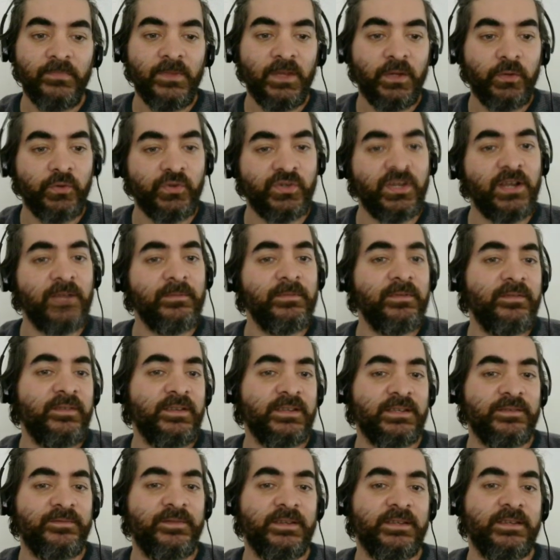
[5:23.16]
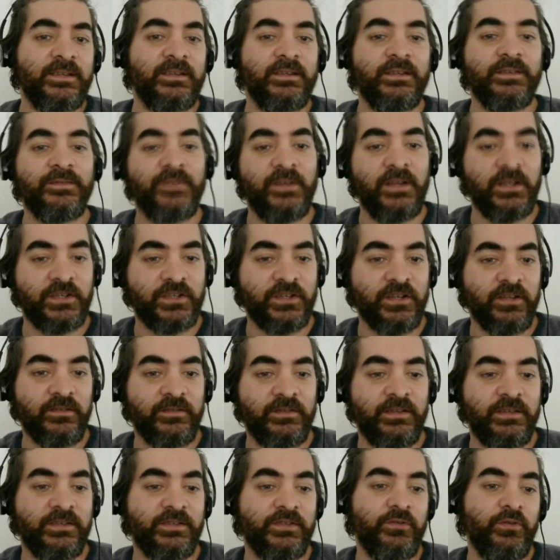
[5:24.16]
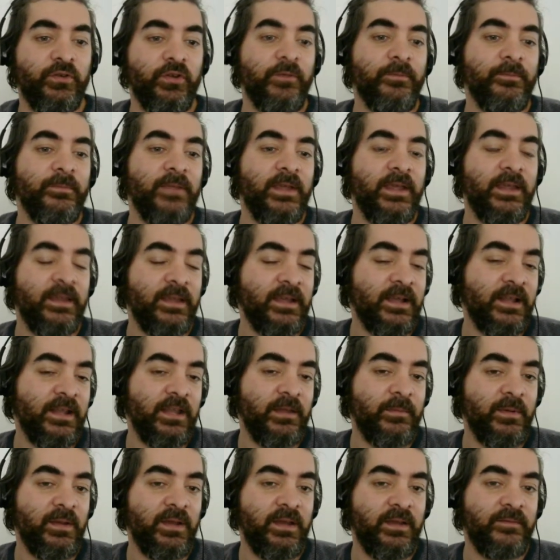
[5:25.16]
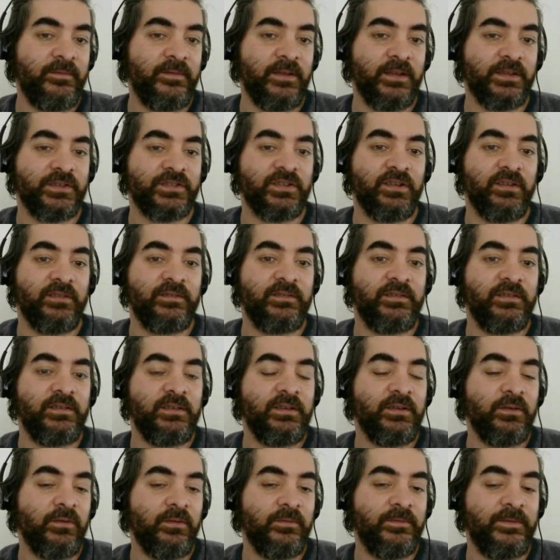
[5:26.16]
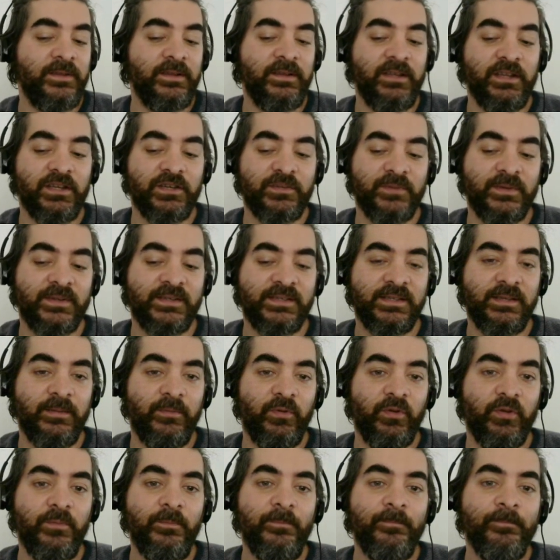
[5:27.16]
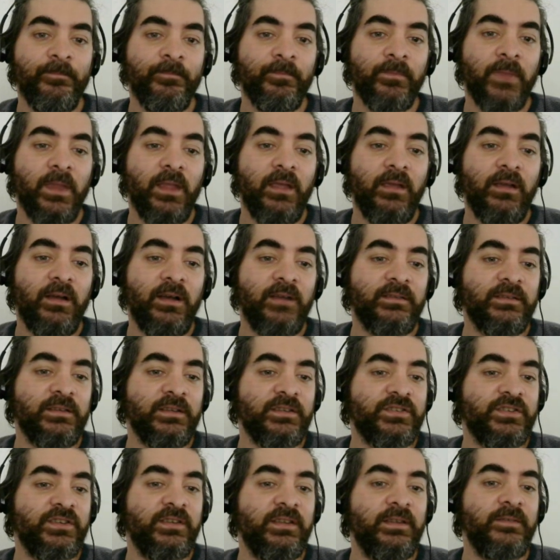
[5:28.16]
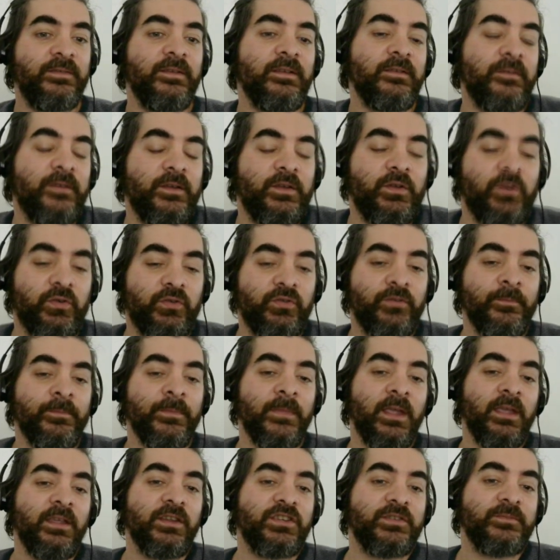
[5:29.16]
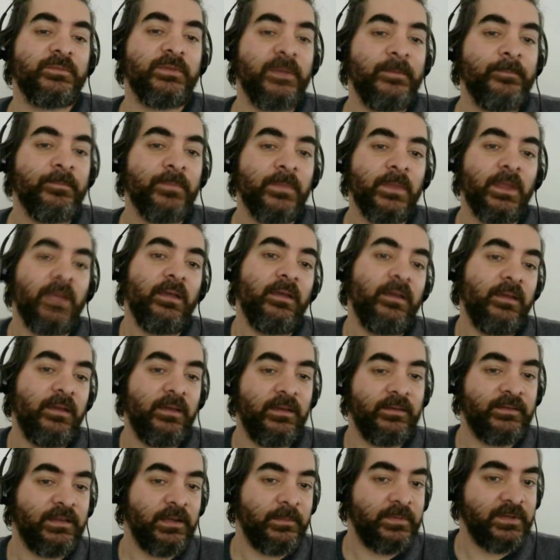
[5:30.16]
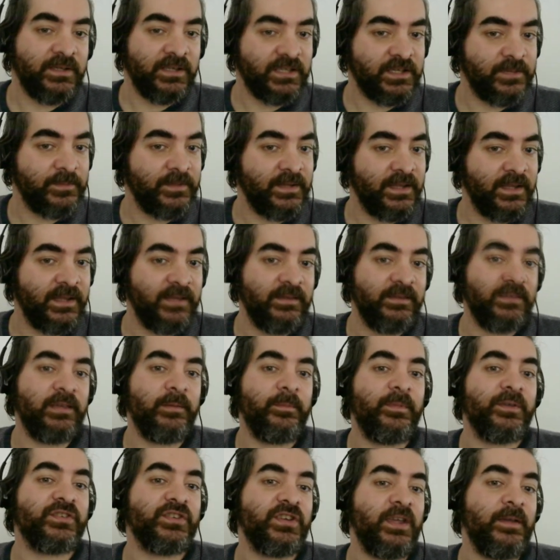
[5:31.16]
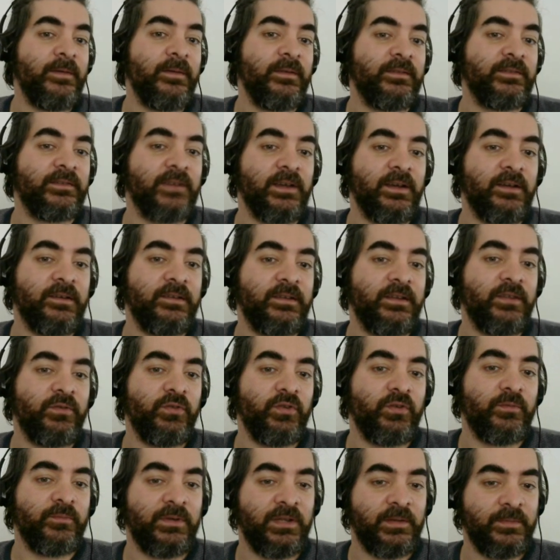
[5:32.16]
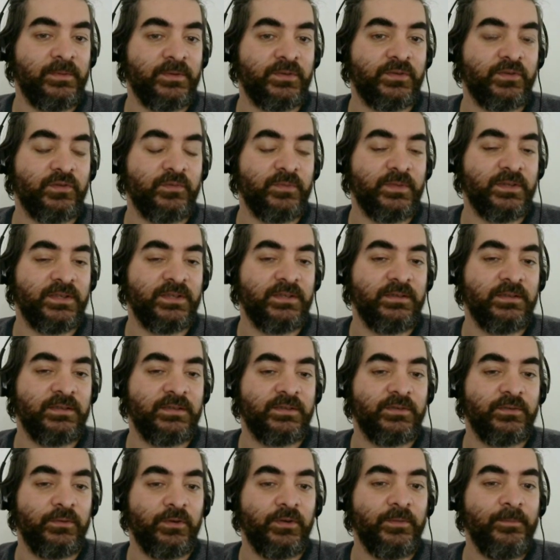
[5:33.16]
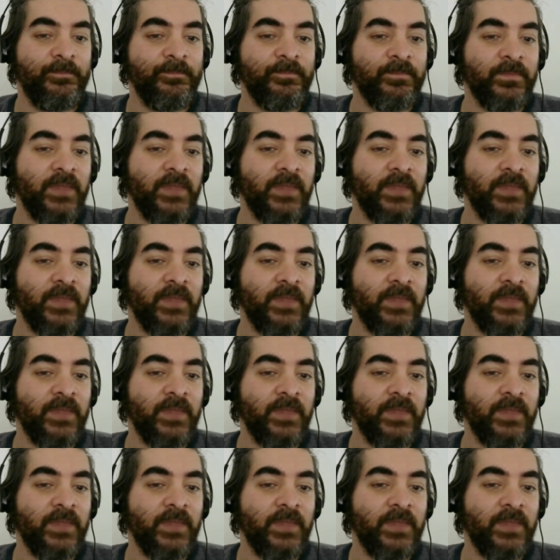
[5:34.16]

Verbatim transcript: Güzel hamle vezir p 8 Flash 6 istiyor. Engellemeliyim Flash H6'yı. O fil değişmek istemiyorum. Ataş 7, fil F4. Şimdi e, tabi rakibi de G5'e gebeşe tahrik ediyorum. 5 sürmesini istiyorum.